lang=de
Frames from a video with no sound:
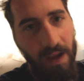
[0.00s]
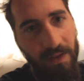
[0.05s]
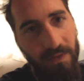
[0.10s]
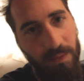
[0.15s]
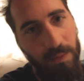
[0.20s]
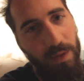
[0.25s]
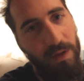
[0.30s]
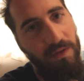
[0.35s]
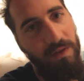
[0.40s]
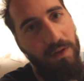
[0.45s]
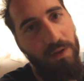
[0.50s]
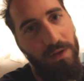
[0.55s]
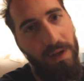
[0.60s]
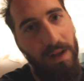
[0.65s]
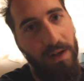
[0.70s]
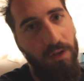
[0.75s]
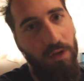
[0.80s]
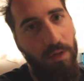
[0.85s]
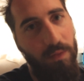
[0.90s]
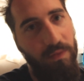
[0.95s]
denke, bis wir dort
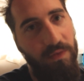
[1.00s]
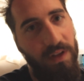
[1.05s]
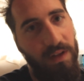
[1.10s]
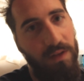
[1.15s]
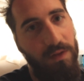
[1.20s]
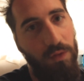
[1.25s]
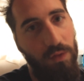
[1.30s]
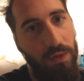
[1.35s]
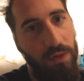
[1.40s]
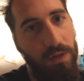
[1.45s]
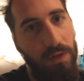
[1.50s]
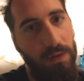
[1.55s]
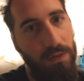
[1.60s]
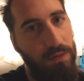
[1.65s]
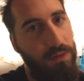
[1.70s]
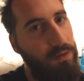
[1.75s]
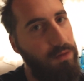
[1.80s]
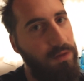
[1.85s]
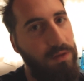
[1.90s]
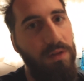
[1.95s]
ankommen, wird es dunkel
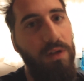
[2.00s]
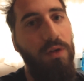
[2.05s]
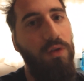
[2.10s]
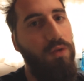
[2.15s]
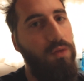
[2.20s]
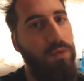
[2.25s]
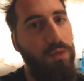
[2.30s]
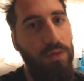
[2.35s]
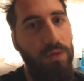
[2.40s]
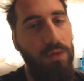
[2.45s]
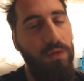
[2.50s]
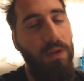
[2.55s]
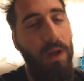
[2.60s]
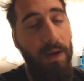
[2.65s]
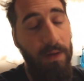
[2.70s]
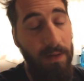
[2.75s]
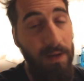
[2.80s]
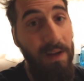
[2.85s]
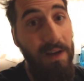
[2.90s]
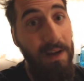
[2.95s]
und dann ist auch gut. Und
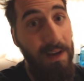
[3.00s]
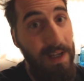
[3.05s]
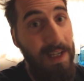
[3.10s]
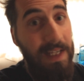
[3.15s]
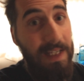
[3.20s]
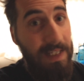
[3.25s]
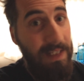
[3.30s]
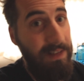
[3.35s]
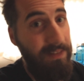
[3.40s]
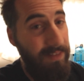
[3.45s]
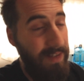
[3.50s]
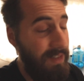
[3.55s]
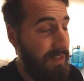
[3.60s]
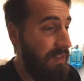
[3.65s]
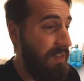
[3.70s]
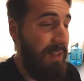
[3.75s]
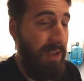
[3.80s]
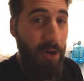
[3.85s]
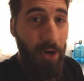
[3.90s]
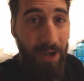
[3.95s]
dann, wir
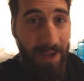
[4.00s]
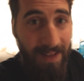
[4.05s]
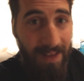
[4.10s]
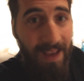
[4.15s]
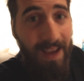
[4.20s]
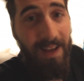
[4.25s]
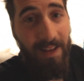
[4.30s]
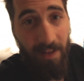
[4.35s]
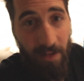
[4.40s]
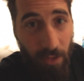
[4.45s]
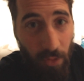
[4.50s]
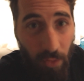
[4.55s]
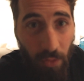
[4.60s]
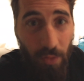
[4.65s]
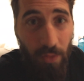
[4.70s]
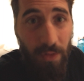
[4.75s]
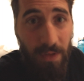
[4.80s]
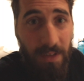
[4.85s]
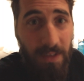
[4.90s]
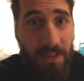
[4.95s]
sind ja heute erst
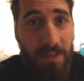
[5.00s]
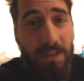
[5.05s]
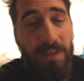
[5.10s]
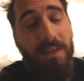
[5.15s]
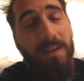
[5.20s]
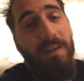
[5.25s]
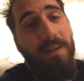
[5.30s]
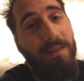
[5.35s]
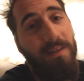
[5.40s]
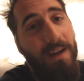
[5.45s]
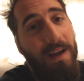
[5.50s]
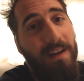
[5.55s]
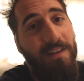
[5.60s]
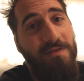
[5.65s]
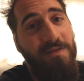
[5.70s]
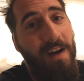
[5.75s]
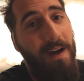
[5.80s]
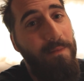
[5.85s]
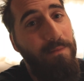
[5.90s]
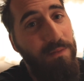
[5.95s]
los. Das
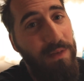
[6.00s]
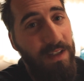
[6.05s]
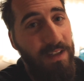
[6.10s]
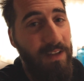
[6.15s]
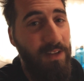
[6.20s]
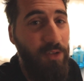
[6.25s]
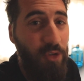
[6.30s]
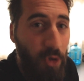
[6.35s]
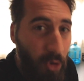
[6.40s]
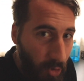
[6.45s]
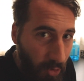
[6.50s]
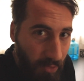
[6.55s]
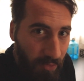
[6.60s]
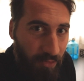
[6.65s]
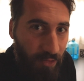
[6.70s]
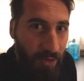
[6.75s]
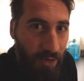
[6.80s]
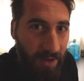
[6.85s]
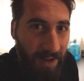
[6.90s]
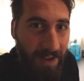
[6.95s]
heißt, wir haben ein bisschen Druck
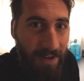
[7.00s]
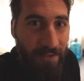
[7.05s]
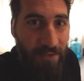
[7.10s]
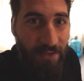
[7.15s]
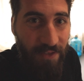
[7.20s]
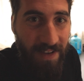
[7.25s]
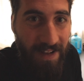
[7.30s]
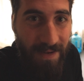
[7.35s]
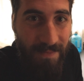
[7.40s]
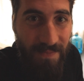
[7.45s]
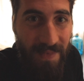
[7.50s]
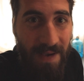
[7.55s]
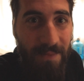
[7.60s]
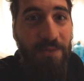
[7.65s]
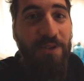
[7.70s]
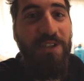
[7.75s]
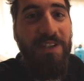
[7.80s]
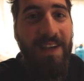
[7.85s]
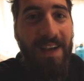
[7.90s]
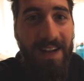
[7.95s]
für den Film. Der
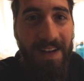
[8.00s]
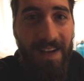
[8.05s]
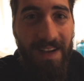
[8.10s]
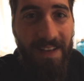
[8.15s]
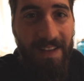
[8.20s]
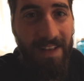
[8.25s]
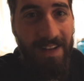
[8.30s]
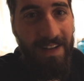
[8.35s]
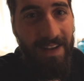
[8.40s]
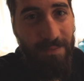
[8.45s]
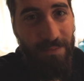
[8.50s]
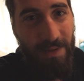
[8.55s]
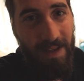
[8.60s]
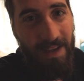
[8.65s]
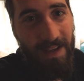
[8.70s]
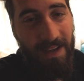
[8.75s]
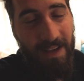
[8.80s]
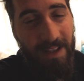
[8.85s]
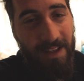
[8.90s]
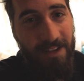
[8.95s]
muss ja gleich, den habt
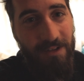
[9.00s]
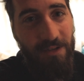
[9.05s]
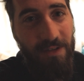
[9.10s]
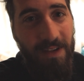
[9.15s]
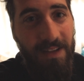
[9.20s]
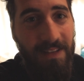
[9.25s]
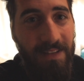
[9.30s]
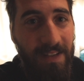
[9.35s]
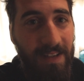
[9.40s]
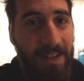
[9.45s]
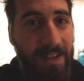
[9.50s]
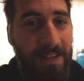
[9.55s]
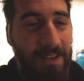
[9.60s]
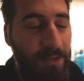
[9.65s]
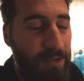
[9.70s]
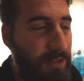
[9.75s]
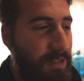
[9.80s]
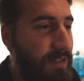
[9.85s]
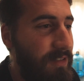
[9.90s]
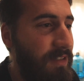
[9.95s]
ihr ja jetzt schon gesehen
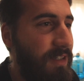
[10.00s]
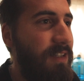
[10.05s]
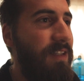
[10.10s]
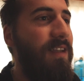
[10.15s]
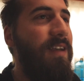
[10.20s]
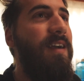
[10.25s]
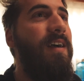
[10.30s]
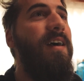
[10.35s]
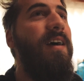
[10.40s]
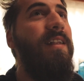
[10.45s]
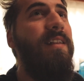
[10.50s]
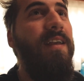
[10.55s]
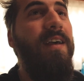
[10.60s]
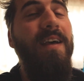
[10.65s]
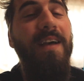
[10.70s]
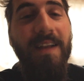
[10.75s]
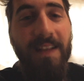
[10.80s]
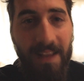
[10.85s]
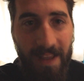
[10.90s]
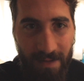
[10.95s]
oder den seht ihr ja gerade.
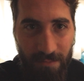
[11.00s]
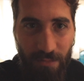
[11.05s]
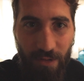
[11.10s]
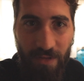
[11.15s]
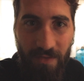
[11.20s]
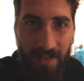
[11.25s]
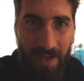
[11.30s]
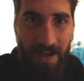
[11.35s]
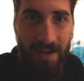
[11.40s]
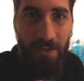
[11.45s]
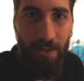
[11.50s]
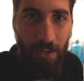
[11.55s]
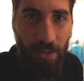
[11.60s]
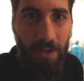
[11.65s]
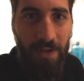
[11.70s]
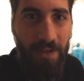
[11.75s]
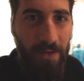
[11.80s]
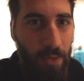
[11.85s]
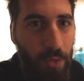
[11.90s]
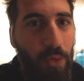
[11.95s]
Den müssen wir ja noch
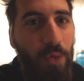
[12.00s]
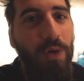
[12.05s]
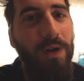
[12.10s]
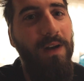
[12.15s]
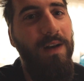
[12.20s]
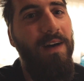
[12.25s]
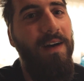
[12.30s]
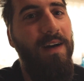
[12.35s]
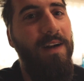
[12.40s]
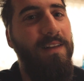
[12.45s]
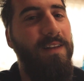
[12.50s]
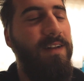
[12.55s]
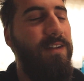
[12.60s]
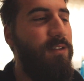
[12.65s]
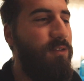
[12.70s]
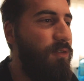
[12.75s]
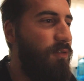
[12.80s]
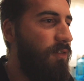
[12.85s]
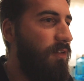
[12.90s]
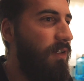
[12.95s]
heute hochladen.
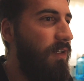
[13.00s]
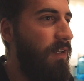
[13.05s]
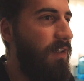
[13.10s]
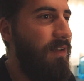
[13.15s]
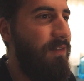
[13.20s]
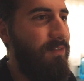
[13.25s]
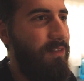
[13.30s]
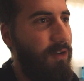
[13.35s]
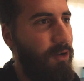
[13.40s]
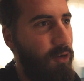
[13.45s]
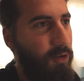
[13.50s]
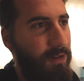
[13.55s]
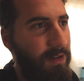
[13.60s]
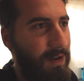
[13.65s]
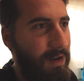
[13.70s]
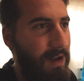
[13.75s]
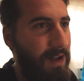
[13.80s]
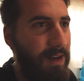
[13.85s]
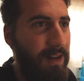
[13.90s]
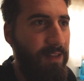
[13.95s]
Also wir können
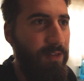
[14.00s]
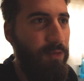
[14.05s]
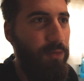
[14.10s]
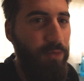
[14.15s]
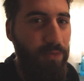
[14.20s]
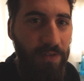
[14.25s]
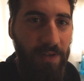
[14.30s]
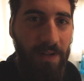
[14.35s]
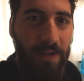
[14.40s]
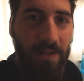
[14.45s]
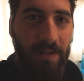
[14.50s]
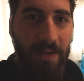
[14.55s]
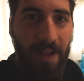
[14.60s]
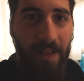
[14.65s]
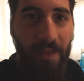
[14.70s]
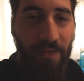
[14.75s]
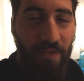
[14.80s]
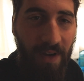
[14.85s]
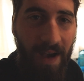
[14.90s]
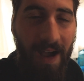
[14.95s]
da gar nicht so viel
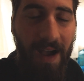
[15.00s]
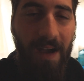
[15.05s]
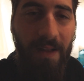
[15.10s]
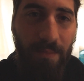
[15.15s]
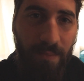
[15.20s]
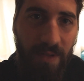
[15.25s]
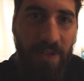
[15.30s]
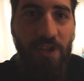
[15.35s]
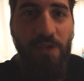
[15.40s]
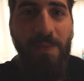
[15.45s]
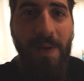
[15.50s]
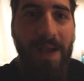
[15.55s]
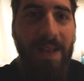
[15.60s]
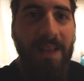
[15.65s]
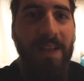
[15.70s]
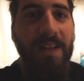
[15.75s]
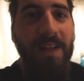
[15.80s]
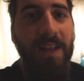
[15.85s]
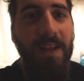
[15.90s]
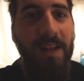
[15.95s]
jetzt fahren bis
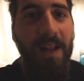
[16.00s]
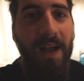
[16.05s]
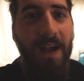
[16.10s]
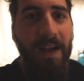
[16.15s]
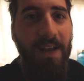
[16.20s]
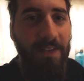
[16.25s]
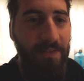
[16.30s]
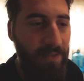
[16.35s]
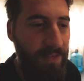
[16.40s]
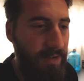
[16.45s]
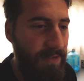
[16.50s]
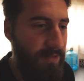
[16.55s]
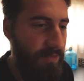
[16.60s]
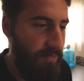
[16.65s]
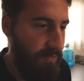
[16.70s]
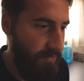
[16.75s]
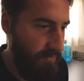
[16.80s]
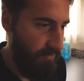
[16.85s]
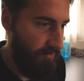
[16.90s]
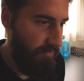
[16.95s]
spät in die Nacht, weil
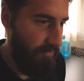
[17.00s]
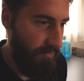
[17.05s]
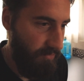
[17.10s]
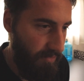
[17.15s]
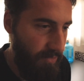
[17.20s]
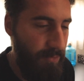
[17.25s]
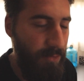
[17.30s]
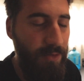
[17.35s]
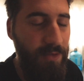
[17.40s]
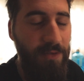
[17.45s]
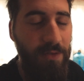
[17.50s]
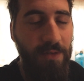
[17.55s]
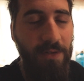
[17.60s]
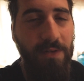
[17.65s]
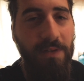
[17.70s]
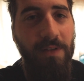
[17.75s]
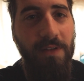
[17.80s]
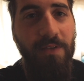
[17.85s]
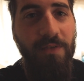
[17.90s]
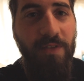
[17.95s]
wir müssen
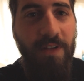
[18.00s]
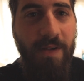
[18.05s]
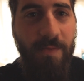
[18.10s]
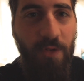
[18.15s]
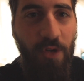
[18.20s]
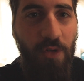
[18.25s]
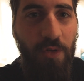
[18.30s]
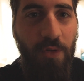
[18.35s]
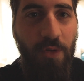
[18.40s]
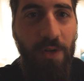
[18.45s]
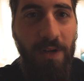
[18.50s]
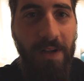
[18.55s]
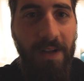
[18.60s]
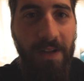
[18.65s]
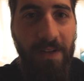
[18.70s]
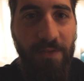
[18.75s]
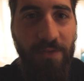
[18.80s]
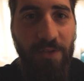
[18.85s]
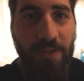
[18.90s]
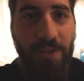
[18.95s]
doch den Film noch
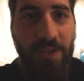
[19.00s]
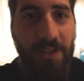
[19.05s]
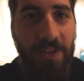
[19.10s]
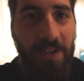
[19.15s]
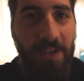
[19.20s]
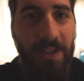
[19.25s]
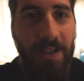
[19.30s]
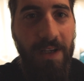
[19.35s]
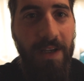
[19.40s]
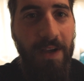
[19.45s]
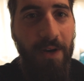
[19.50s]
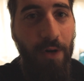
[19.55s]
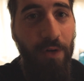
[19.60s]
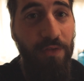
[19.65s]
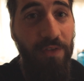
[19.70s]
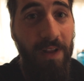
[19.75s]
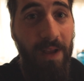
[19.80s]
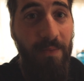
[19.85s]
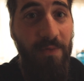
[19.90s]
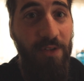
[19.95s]
hochladen für euch.
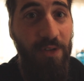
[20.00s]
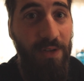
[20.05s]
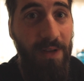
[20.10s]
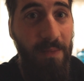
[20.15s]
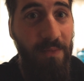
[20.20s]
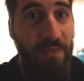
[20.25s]
Hoffentlich haben wir dort